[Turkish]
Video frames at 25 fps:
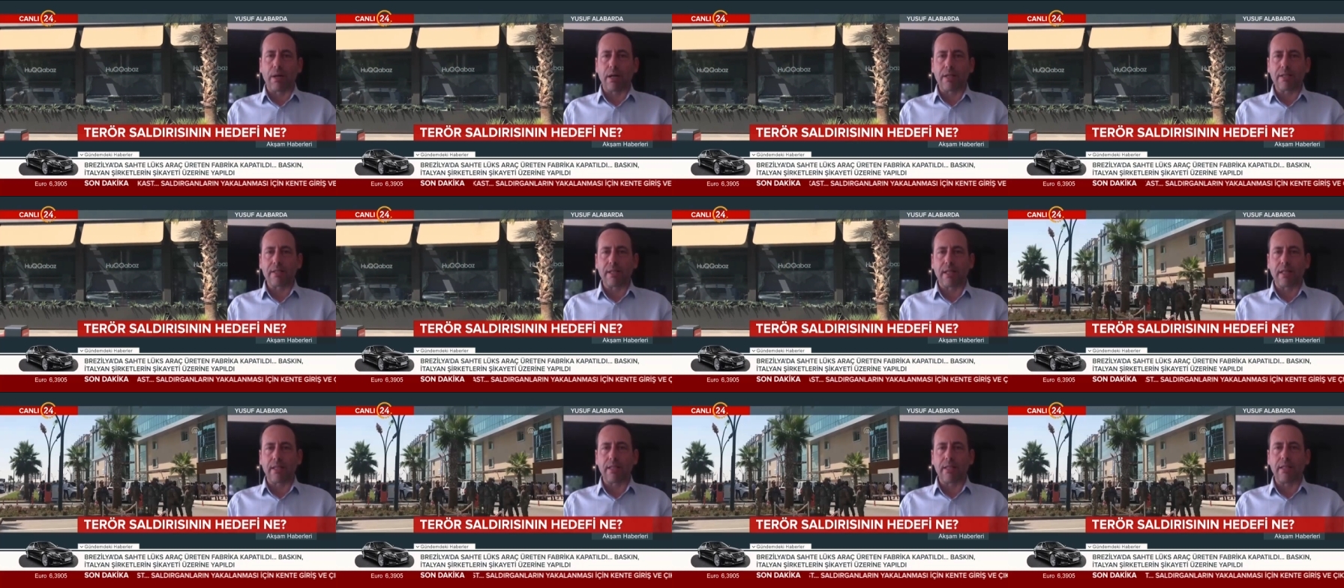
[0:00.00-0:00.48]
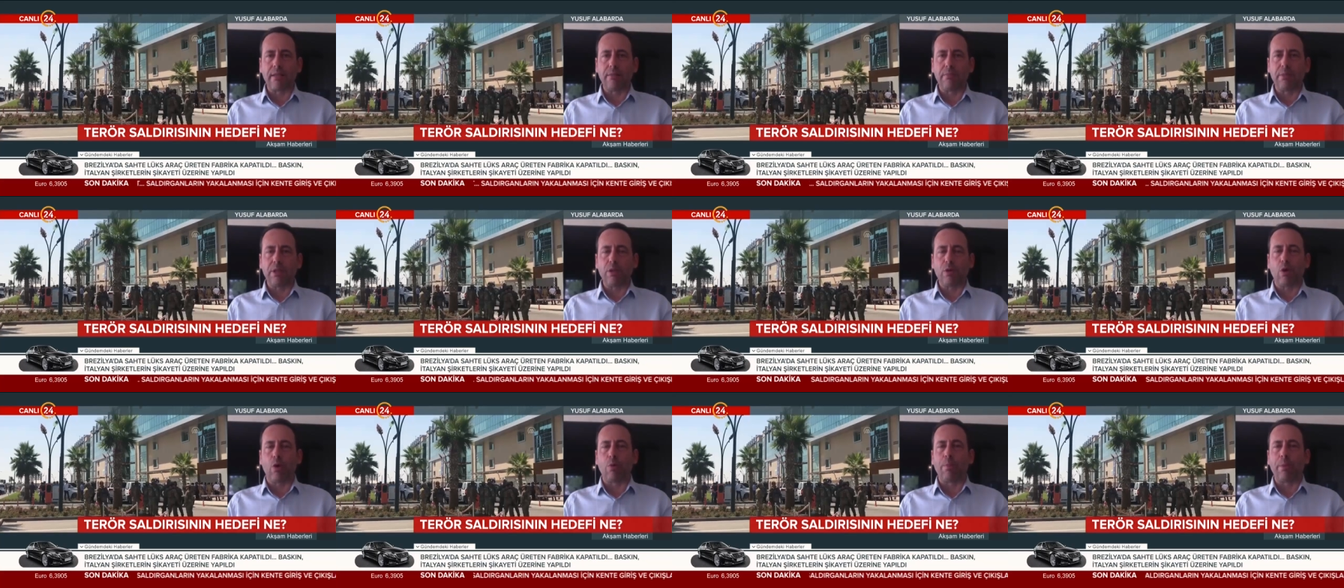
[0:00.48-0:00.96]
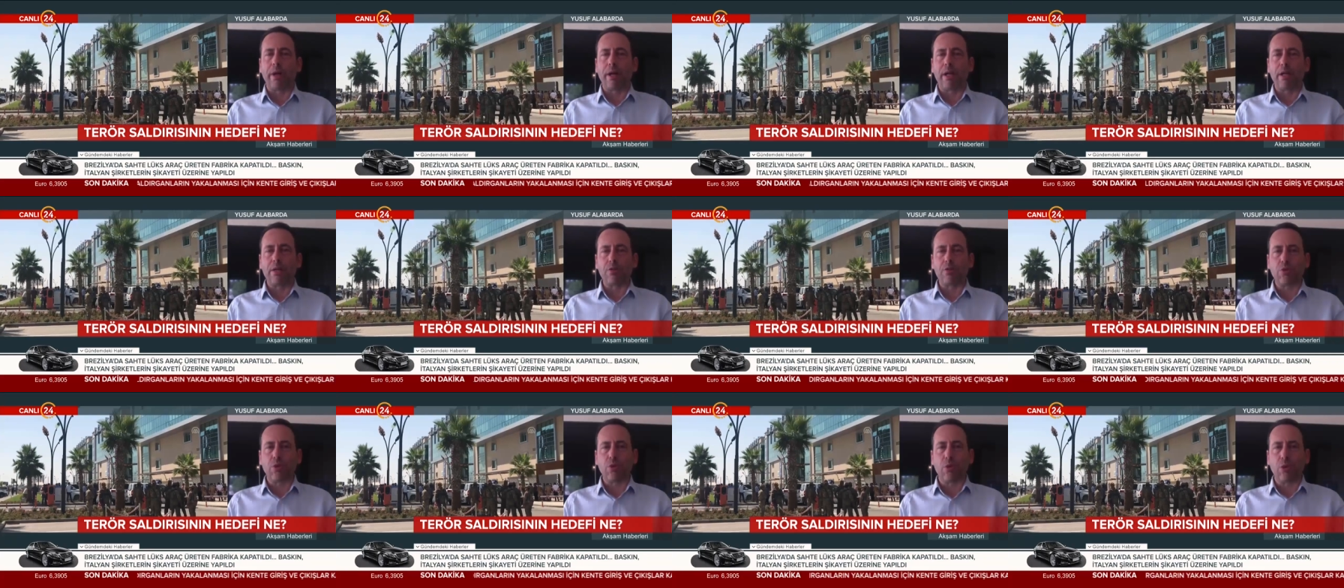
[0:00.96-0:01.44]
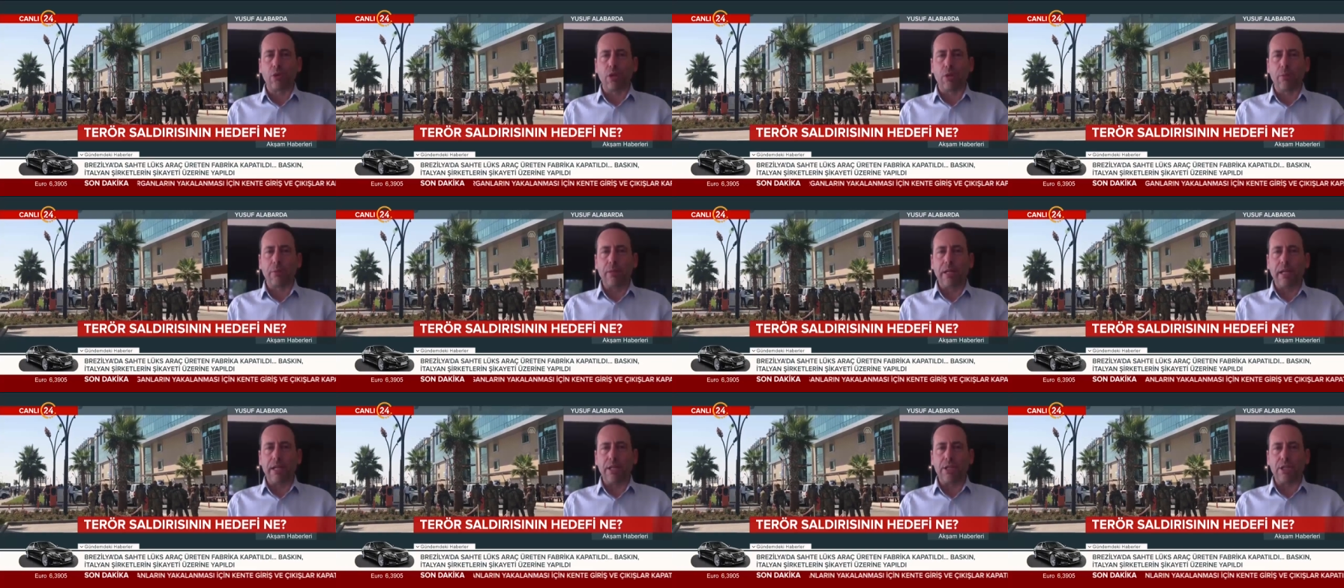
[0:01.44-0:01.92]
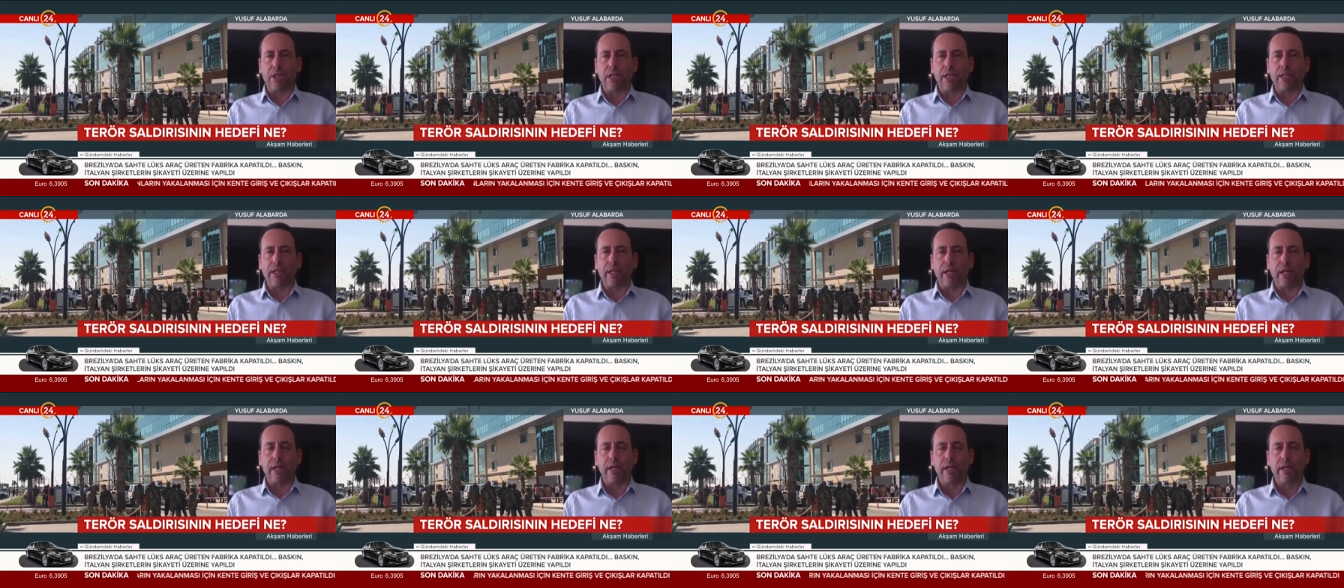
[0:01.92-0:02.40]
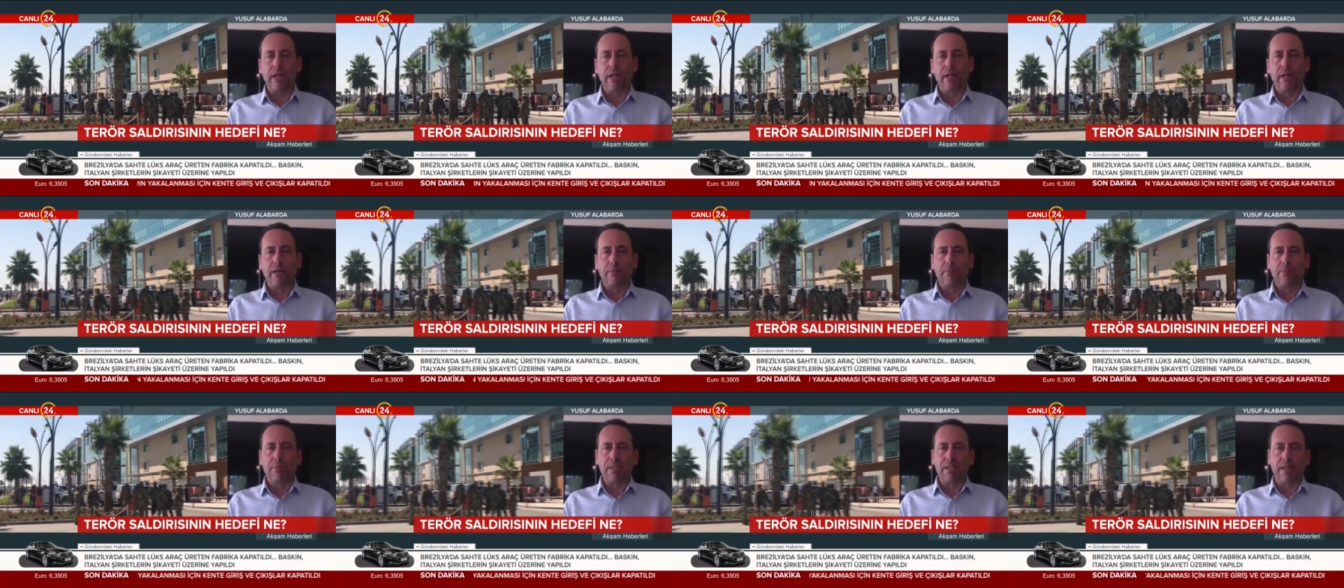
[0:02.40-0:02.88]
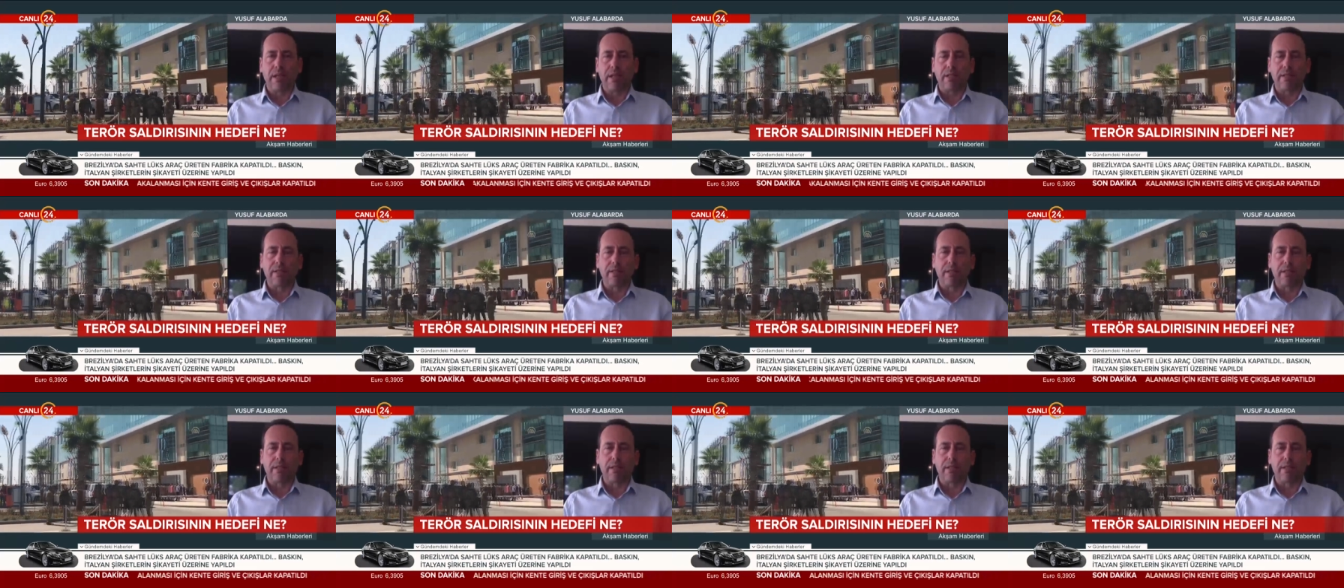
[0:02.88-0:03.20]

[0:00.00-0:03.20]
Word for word: maksatlı bir operasyon olabileceğini bize